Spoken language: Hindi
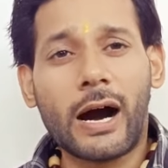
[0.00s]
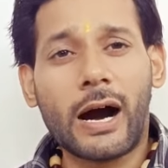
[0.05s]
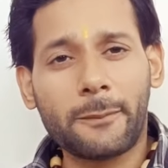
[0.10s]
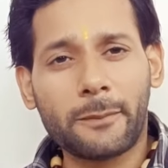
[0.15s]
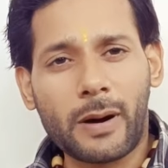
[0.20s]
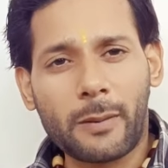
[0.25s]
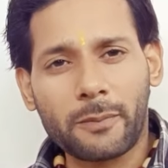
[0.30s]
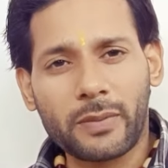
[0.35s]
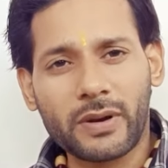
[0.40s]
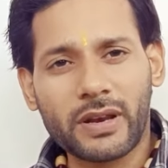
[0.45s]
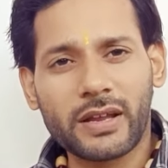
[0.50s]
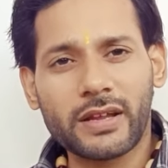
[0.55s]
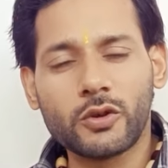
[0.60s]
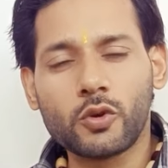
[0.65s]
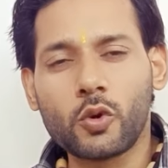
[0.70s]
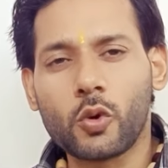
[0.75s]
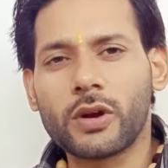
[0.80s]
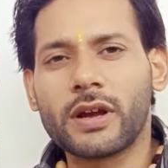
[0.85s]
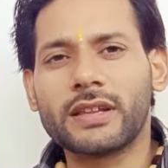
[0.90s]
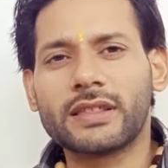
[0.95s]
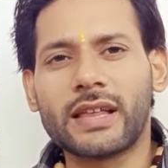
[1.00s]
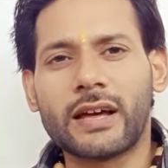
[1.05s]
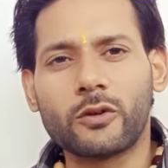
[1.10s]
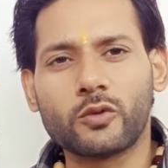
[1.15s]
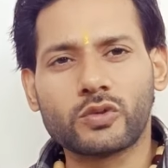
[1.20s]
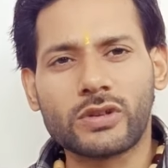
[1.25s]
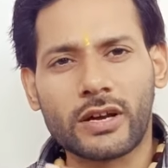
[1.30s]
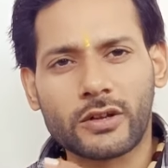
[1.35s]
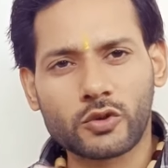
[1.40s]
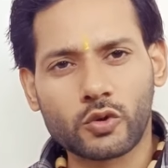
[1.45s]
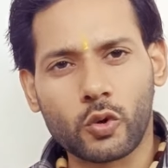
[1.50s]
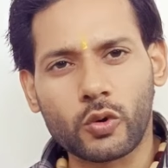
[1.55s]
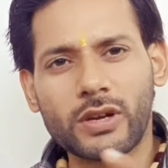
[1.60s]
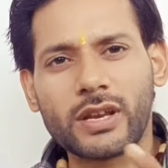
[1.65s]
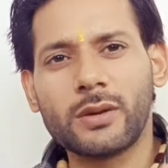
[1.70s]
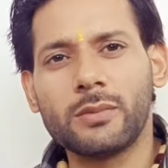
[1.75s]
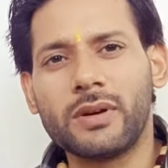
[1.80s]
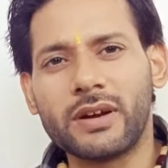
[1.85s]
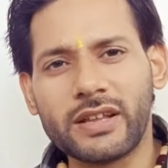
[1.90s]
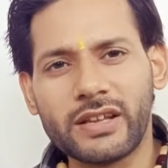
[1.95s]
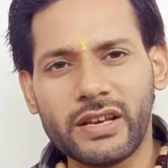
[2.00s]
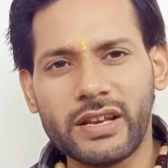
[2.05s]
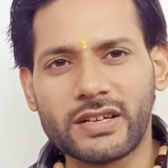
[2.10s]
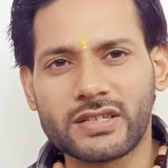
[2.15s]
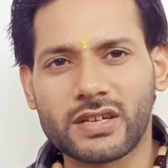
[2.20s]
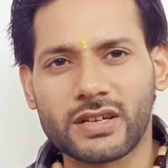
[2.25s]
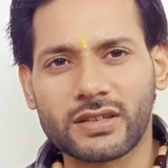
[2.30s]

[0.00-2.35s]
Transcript: आप अपने योग्यता अनुसार छोटी बड़ी ले